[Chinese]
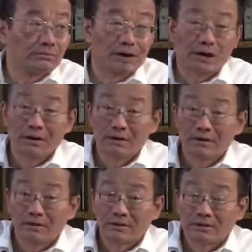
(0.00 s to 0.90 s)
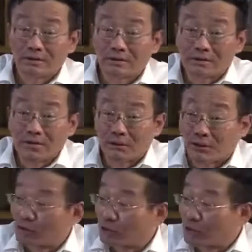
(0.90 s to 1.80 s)
啊，实际上这三权
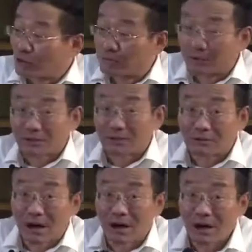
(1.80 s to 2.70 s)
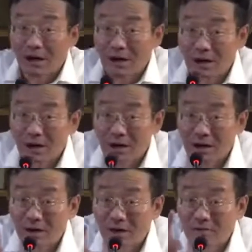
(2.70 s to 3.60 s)
当中最基本的是什么？
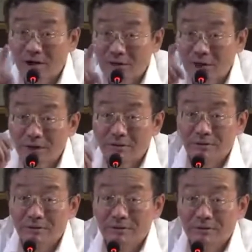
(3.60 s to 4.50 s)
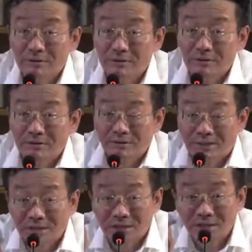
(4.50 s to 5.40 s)
立法权，
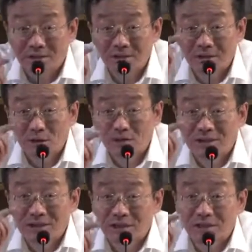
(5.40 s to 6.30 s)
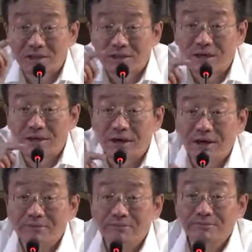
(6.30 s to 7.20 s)
实际上是英国资产阶级胜利了，
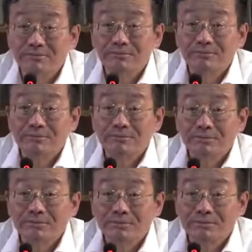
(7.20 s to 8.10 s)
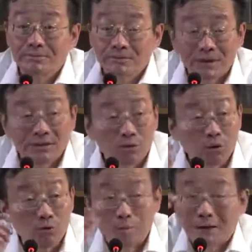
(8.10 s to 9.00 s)
但是
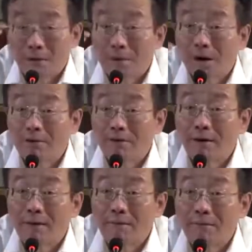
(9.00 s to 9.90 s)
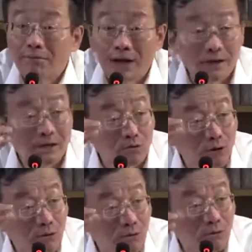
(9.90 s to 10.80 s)
贵族把它保留了，它可以
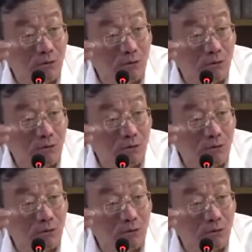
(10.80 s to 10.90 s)
做。